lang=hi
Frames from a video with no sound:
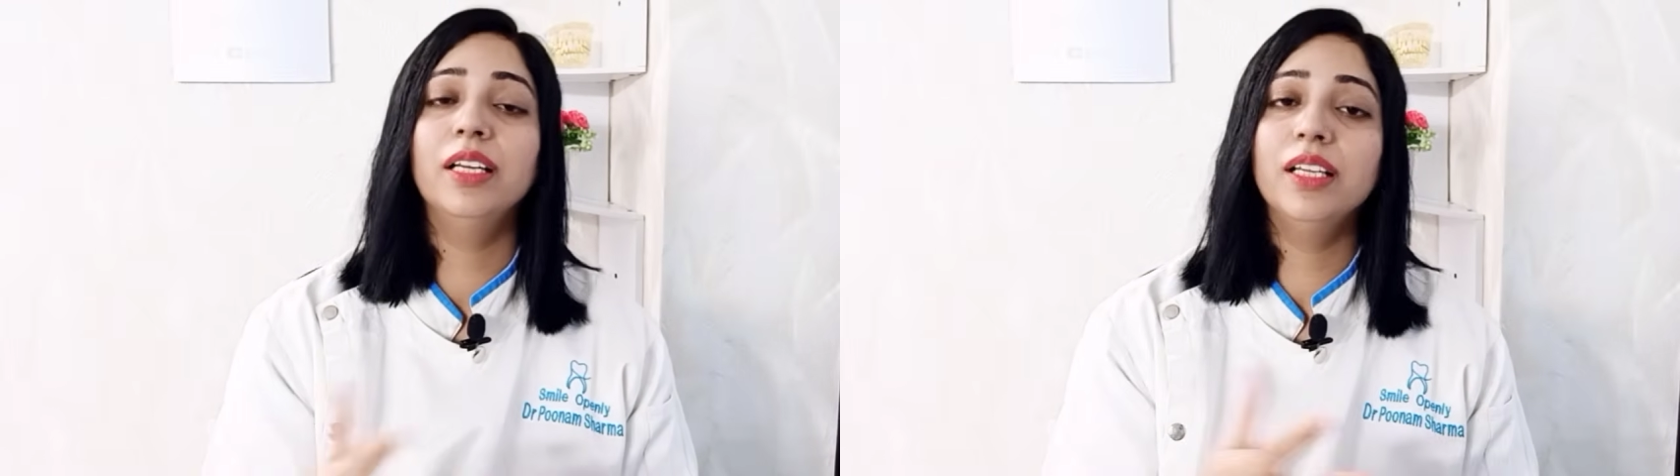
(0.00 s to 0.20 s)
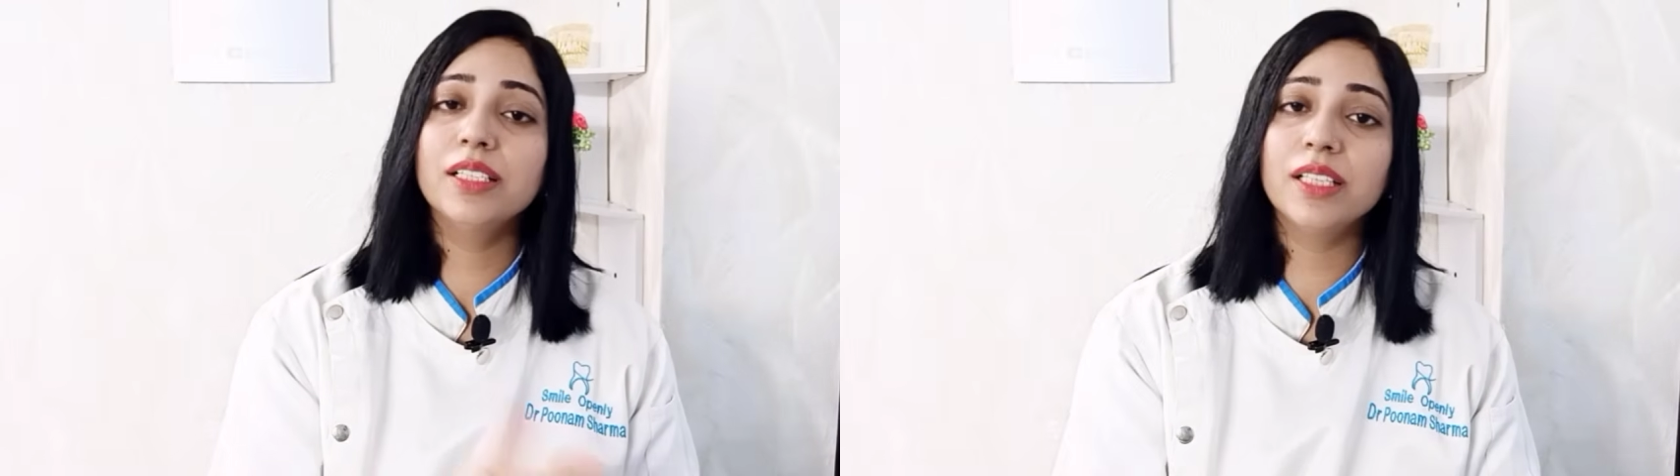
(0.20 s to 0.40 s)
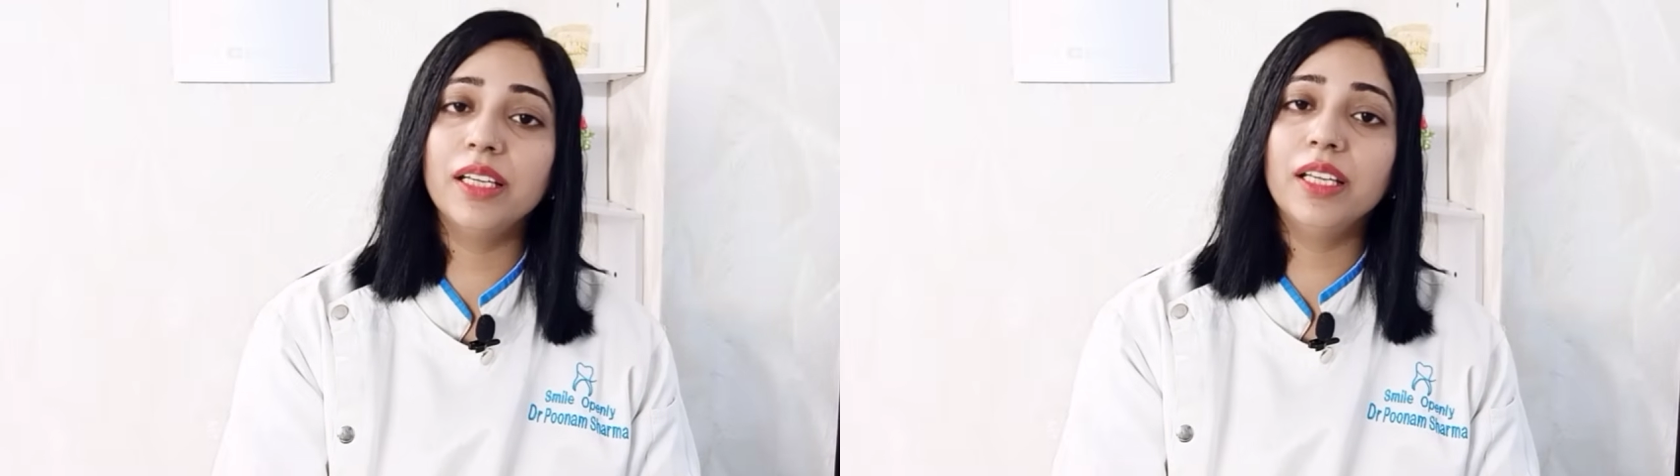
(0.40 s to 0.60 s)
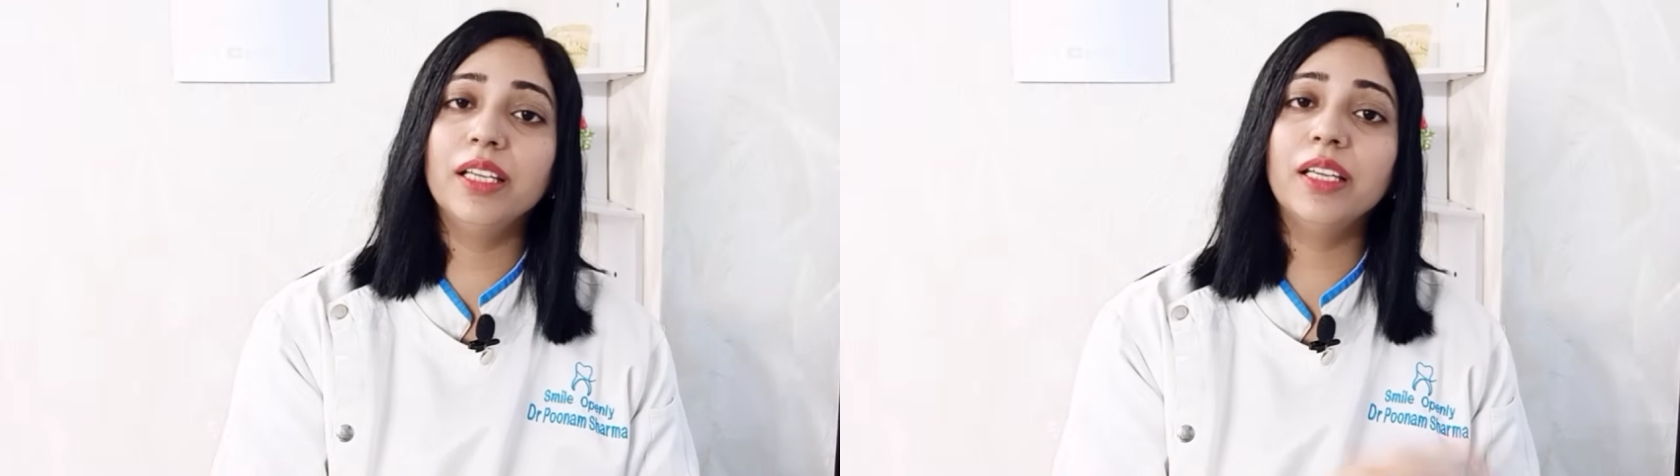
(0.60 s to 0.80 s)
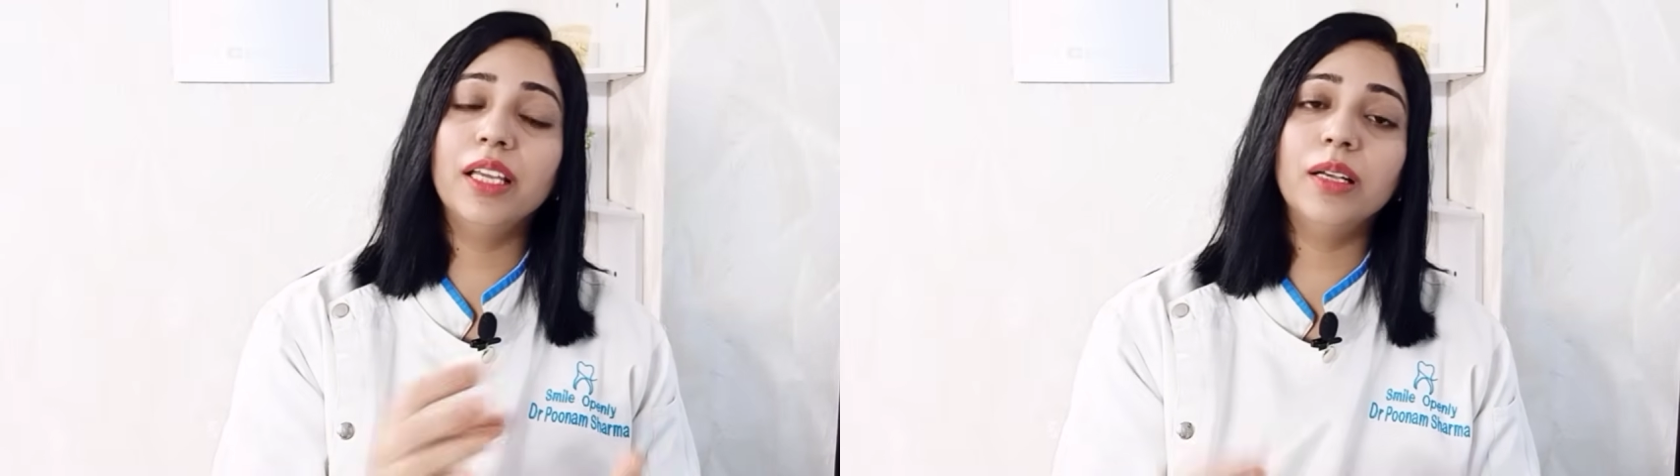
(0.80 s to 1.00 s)
ऐसा नहीं है
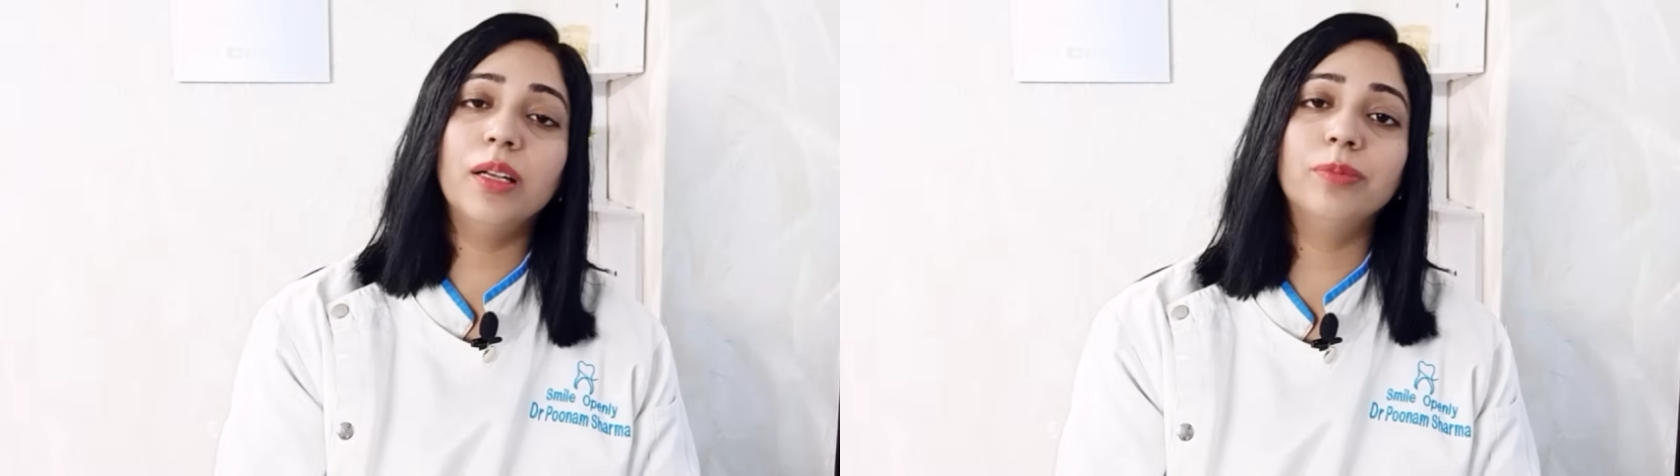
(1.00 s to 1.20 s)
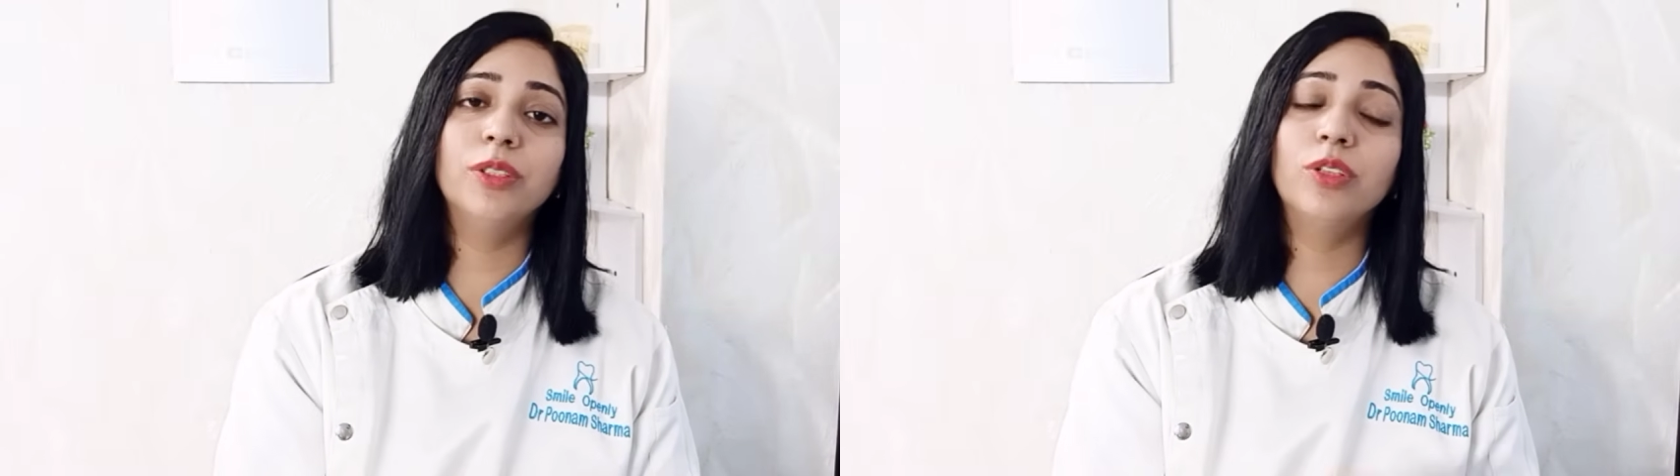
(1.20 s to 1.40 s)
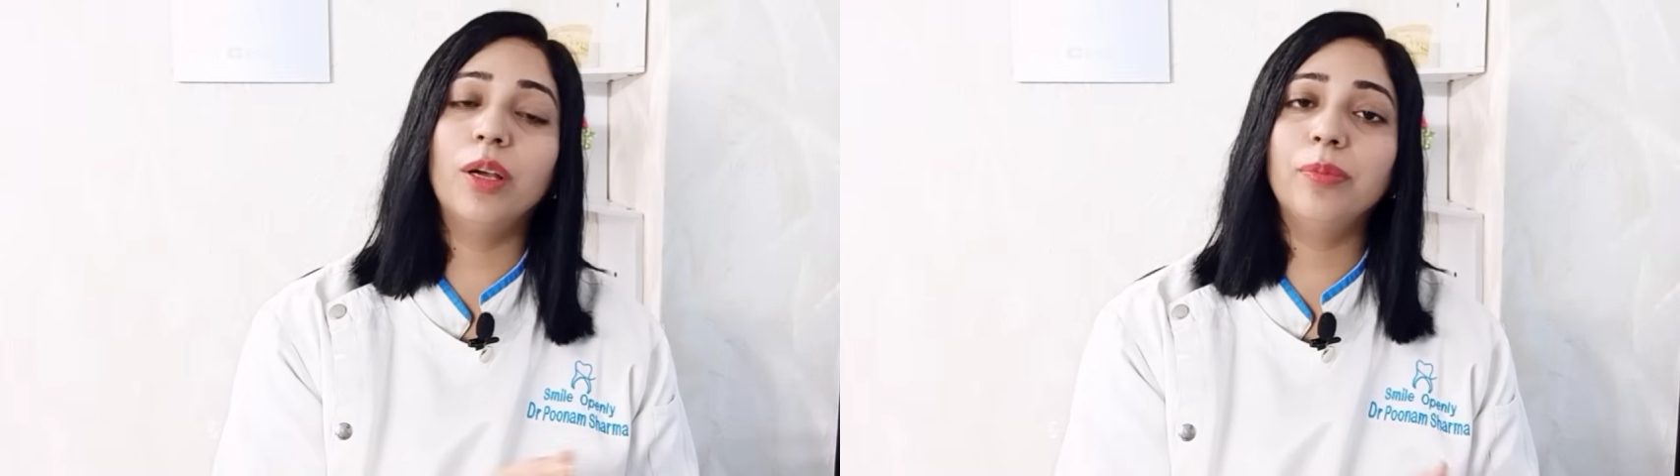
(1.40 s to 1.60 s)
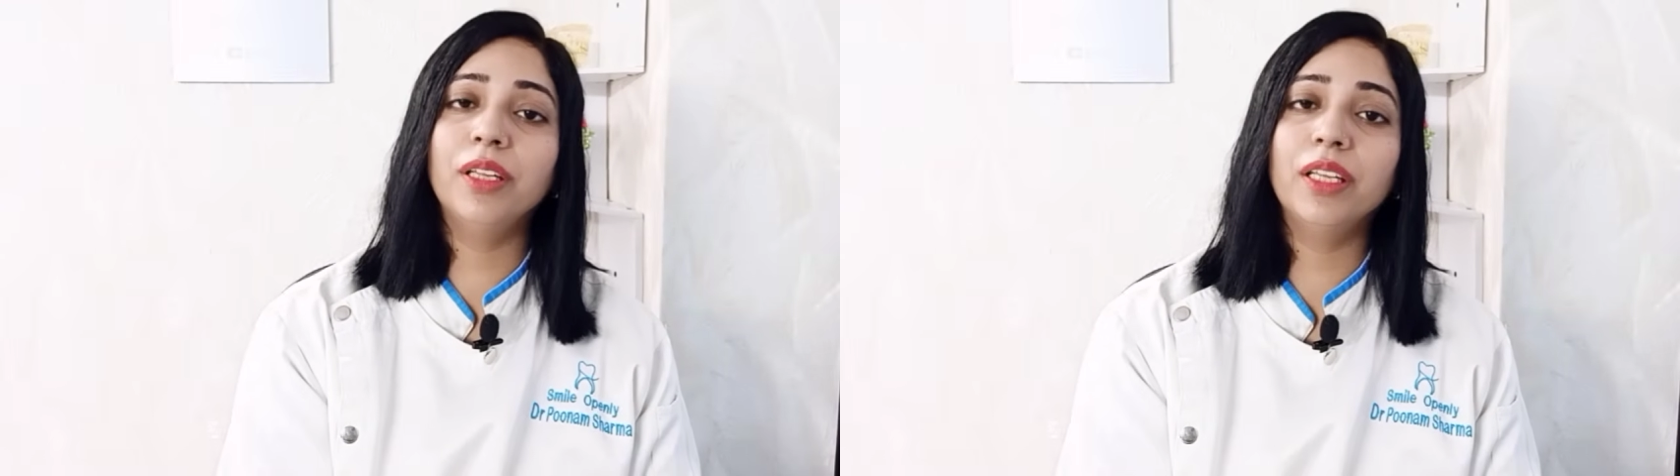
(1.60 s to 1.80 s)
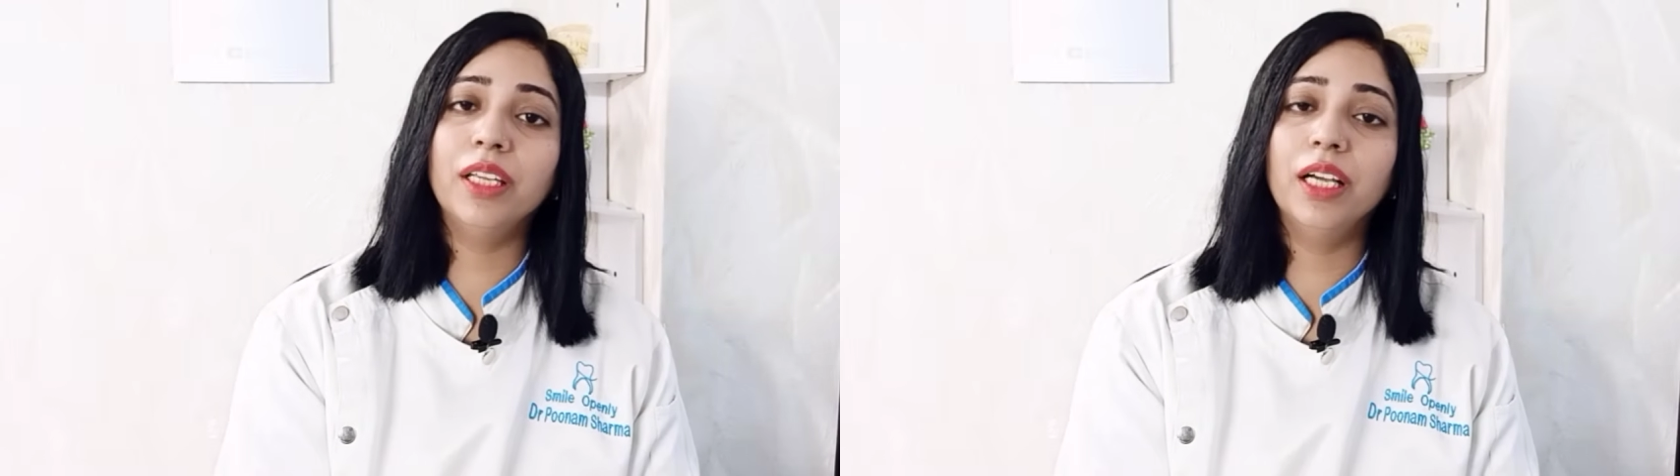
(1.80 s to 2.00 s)
कि एक हफ्ते तो आपने
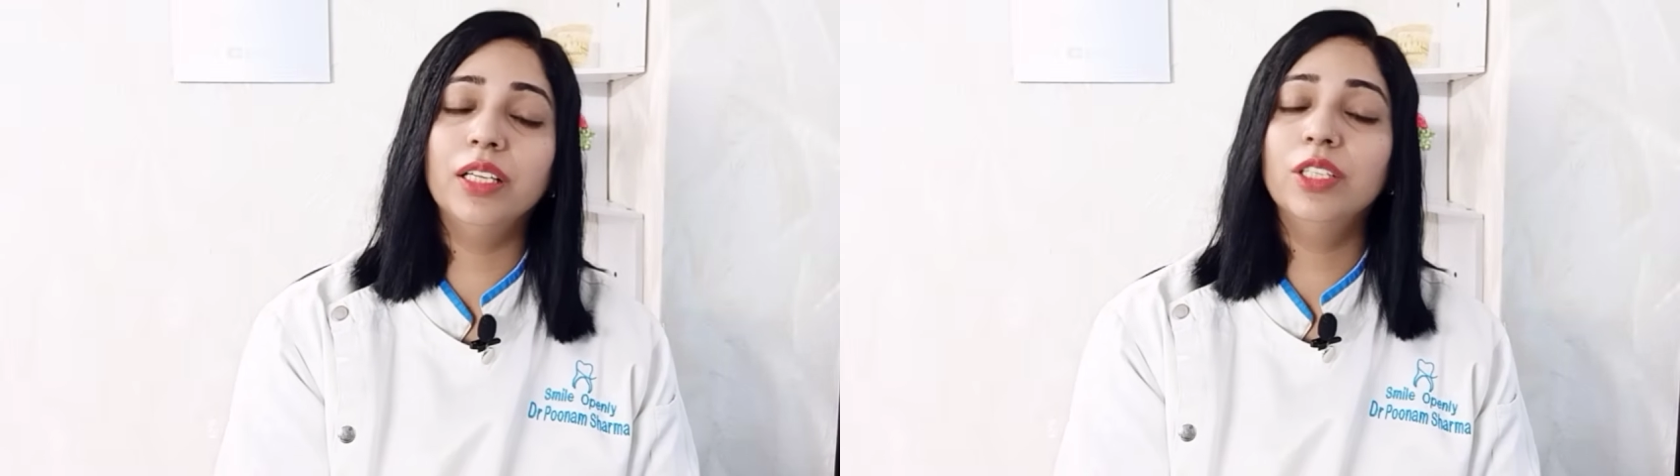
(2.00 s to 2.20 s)
किया